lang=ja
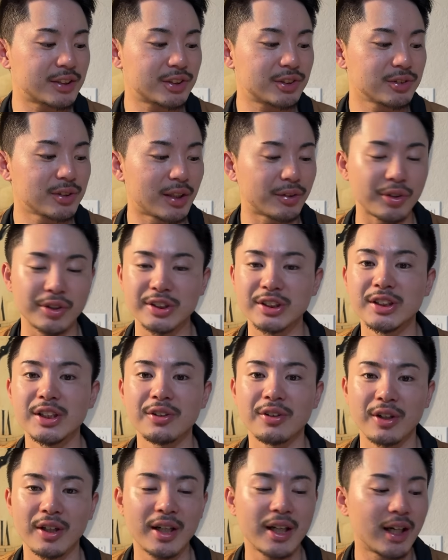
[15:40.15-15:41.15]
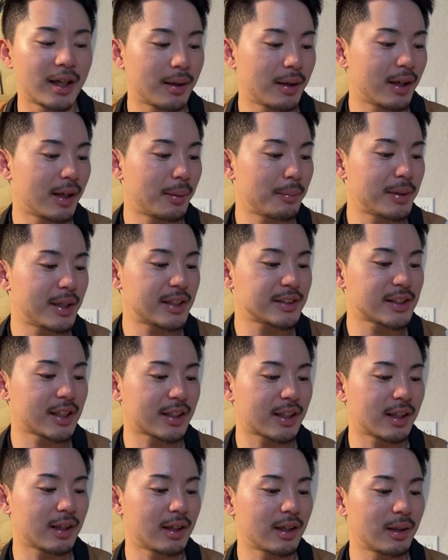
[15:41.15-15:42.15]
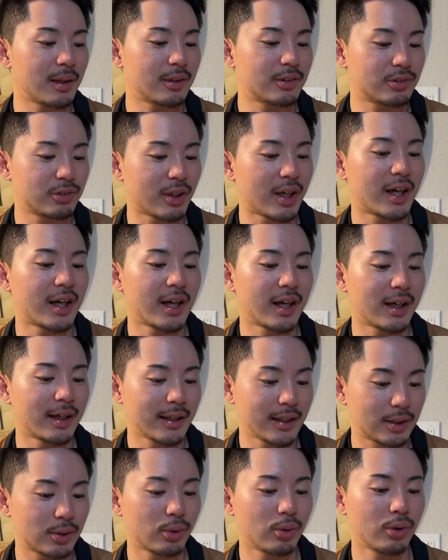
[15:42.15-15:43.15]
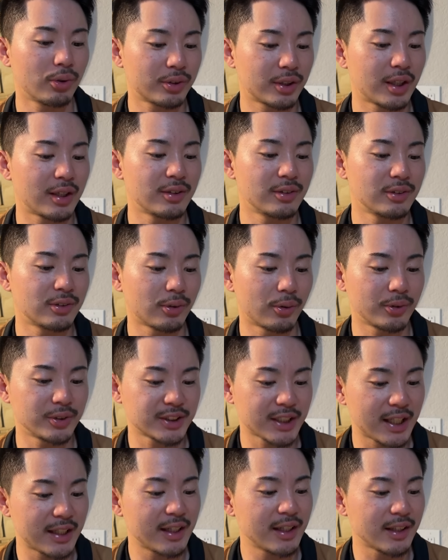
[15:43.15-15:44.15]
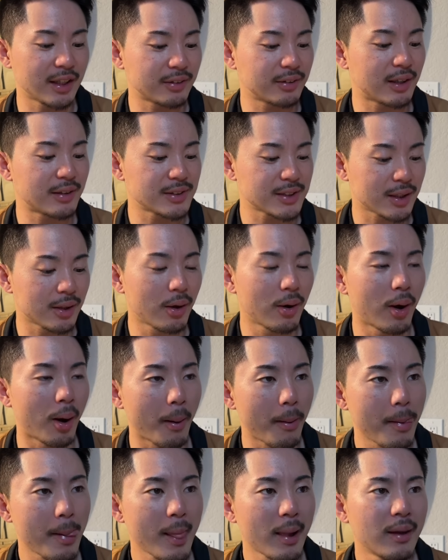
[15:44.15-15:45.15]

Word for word: ツーアウト一二塁から。あ宮崎、桑原、伊藤っていうところに三連打食らうんですけど、